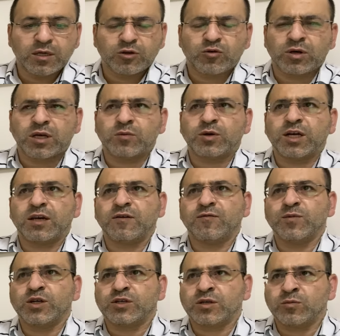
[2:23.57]
توقع بكلف
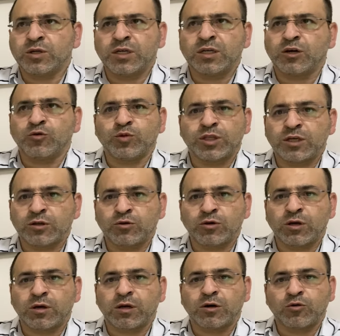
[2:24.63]
170 أو 200
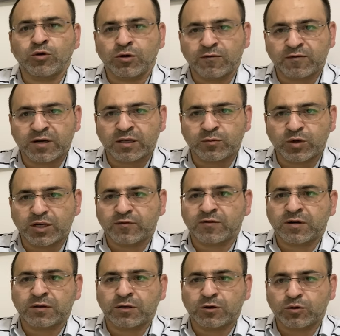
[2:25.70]
دولار لكل فرد من
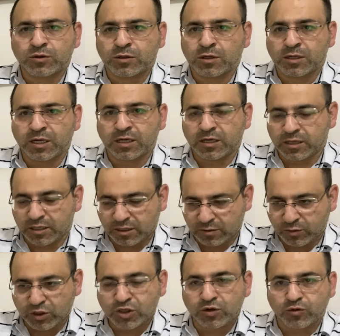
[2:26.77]
أفراد الأسرة يعني إذا أنت
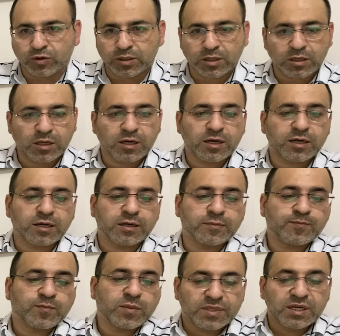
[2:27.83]
متجوز هذا الحكي
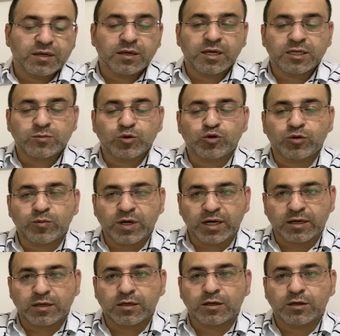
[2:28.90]
لازم يكون
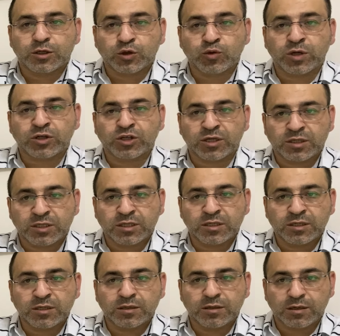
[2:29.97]
معك صور
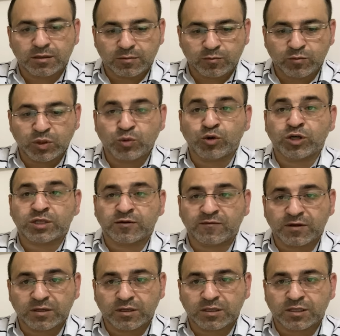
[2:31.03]
شخصية
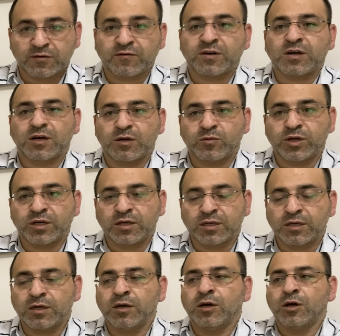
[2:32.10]
بمواصفات السفارة
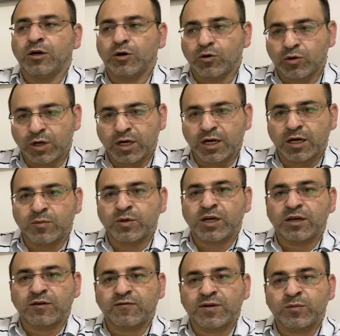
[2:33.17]
الأمريكية وراح أعمل
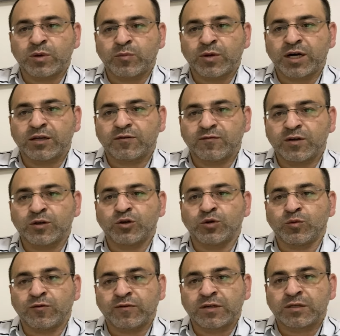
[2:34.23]
لك فيما بعد فيديو
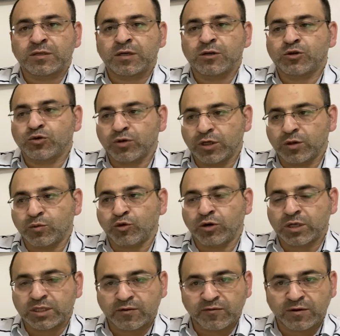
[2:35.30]
مفصل شو هي
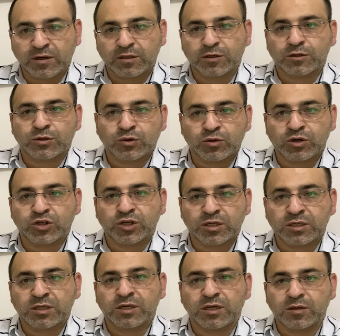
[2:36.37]
مواصفات الصورة
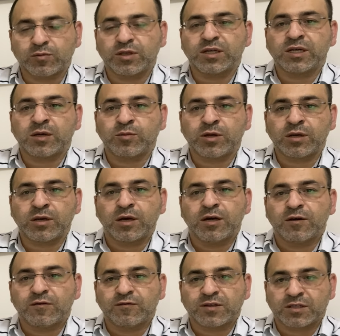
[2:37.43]
الشخصية اللي بتنقبل
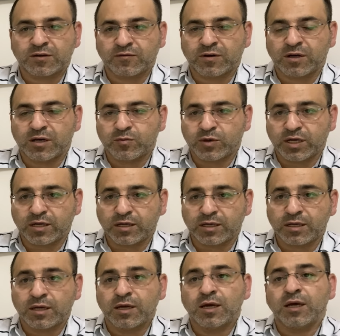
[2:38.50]
في السفارة
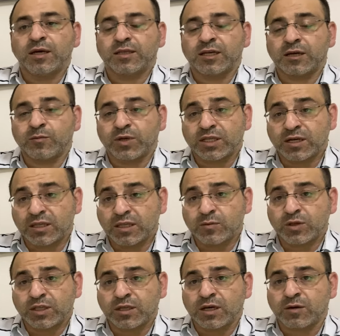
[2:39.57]
الأمريكية أنت لما تقدم
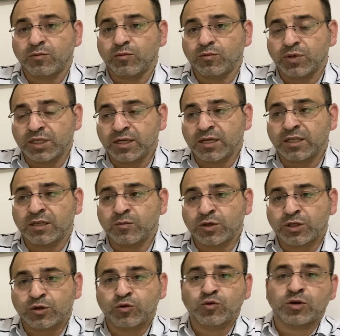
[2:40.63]
الطلب بتقدم
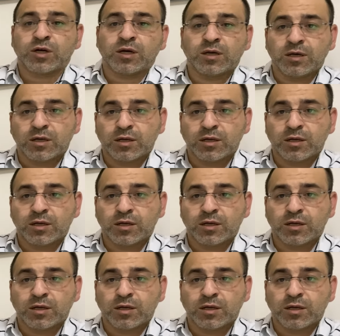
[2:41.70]
الصورة